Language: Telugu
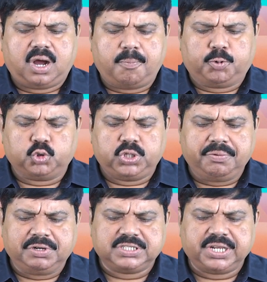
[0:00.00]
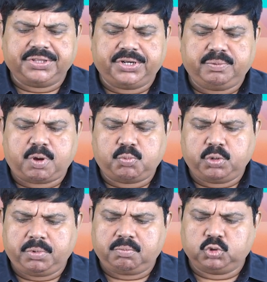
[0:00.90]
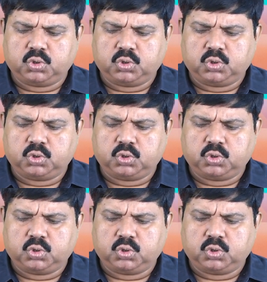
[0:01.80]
అప్పుడు దేవుని సన్నిధిని మమ్మను మేము